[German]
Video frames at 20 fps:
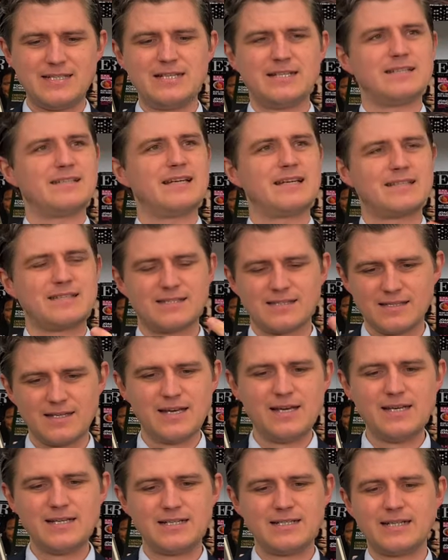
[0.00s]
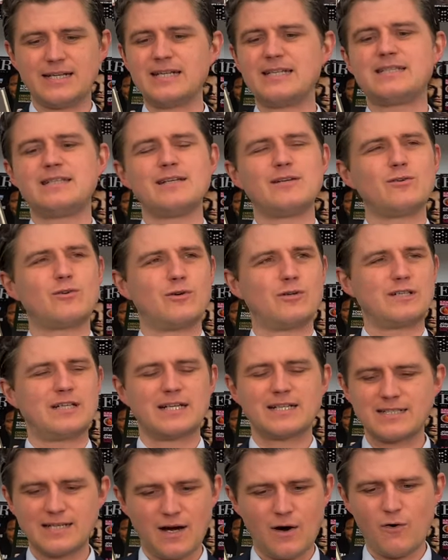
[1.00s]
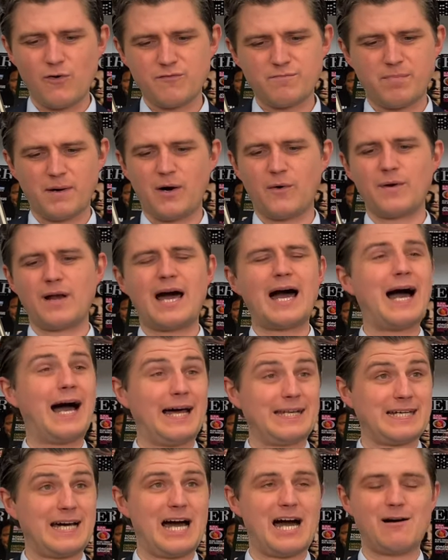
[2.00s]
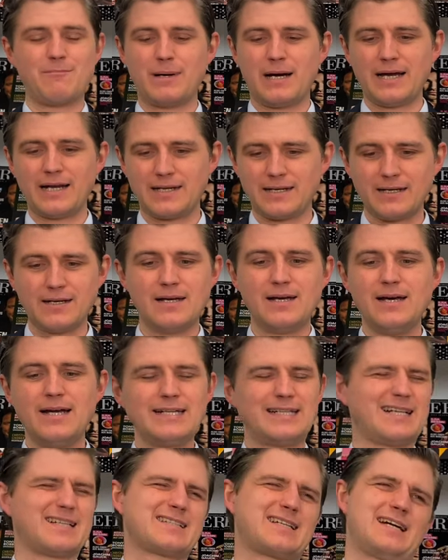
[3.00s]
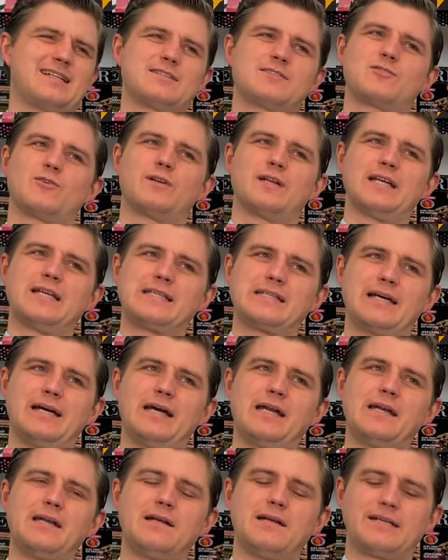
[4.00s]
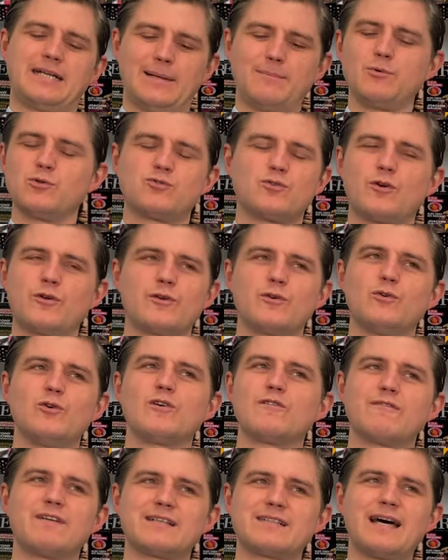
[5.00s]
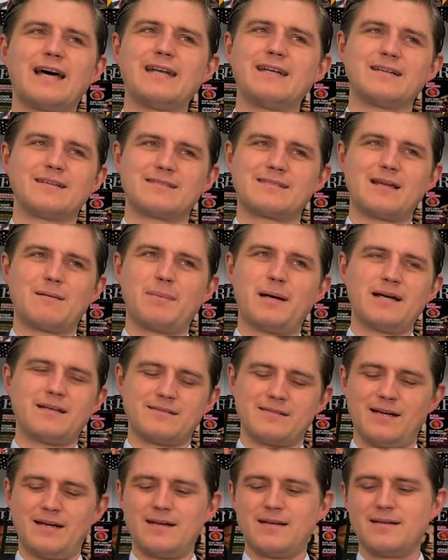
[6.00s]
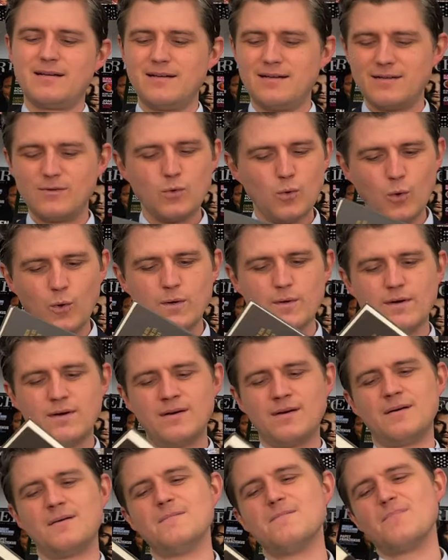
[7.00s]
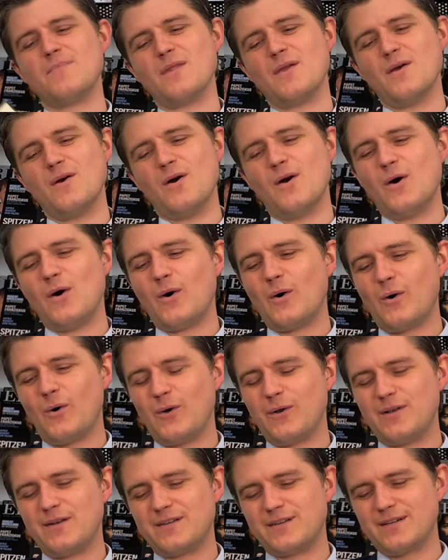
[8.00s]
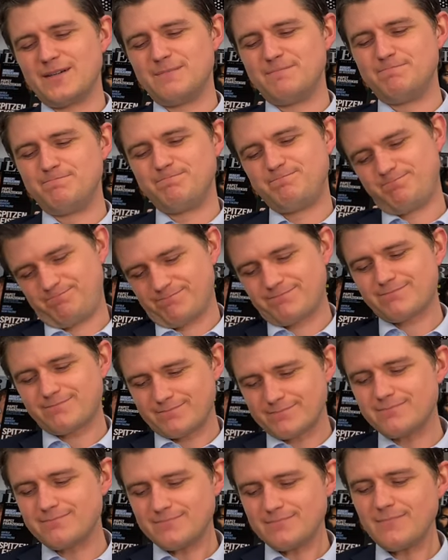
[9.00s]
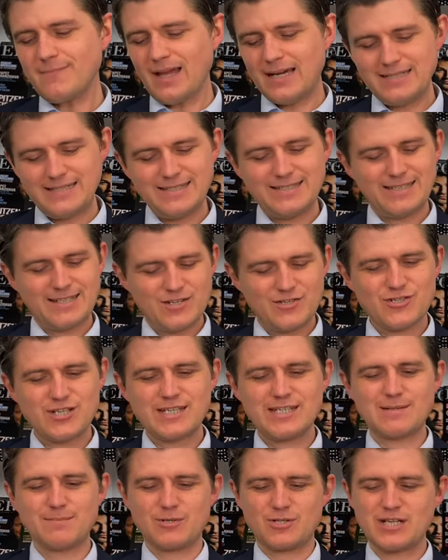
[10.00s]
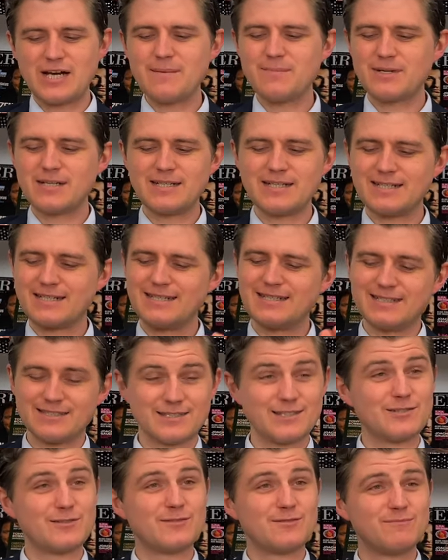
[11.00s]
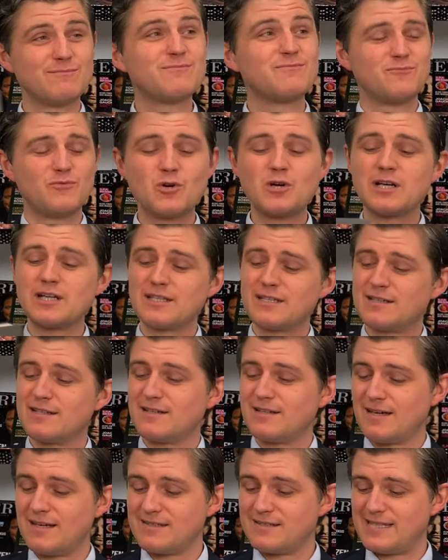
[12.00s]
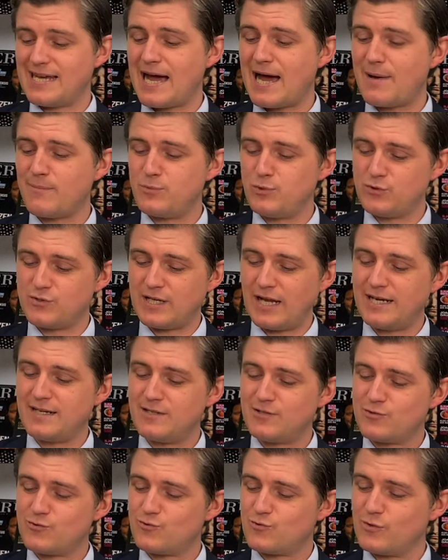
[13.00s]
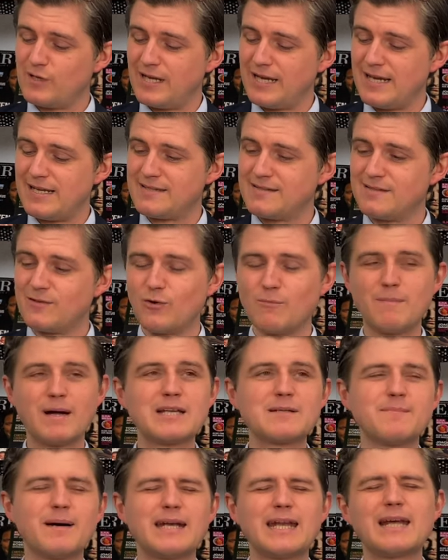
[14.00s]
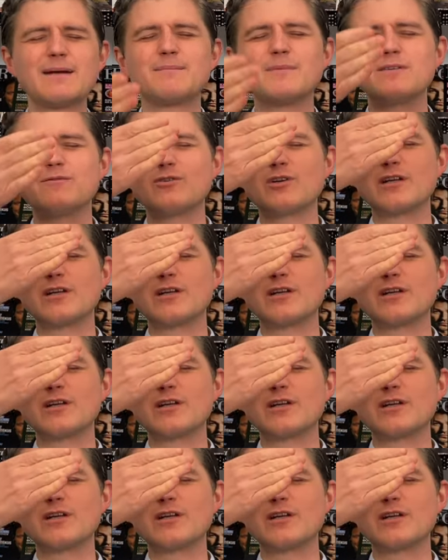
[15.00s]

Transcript: setzen, die richtigen Kontakte aufbauen, hart arbeiten. Das kann es doch nicht sein. Da muss doch noch irgendwas anderes dabei sein nö. Und ähm, diese Geschichte beschreibt er hier drin. Es ist wirklich äh, sehr amüsant zu lesen und manchmal denkt man wirklich